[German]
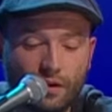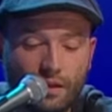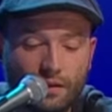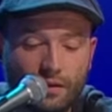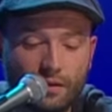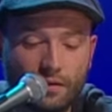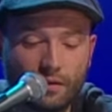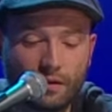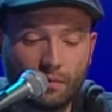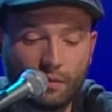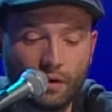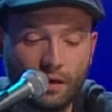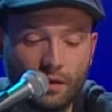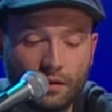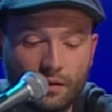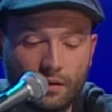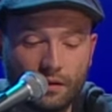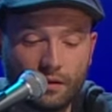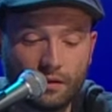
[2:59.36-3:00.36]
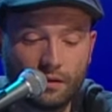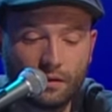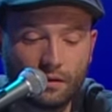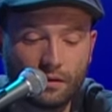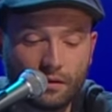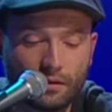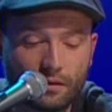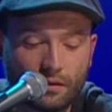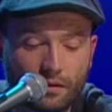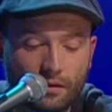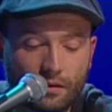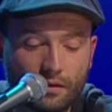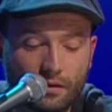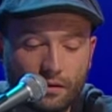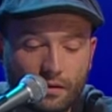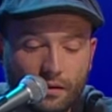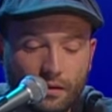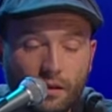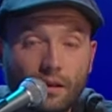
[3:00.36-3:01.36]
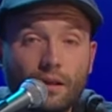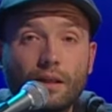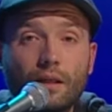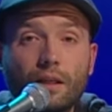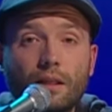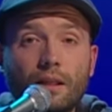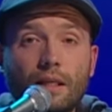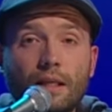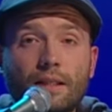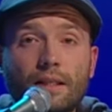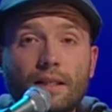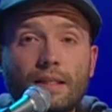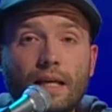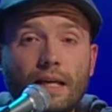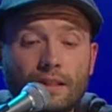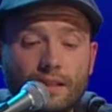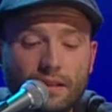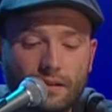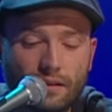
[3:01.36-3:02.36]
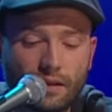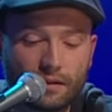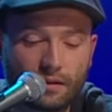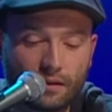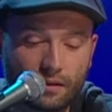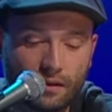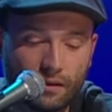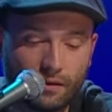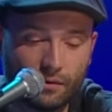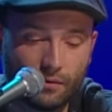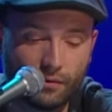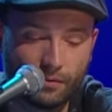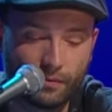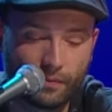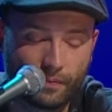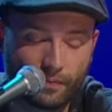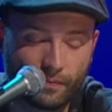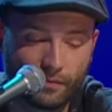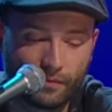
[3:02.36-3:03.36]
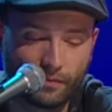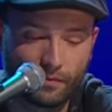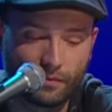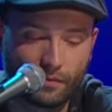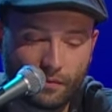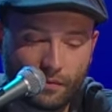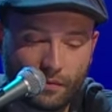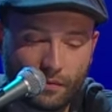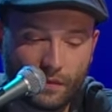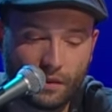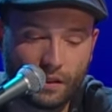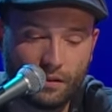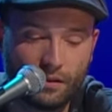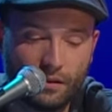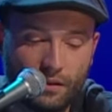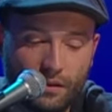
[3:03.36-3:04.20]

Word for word: als es gemeint ist. Nächster Satz, sagt das Känguru. Sie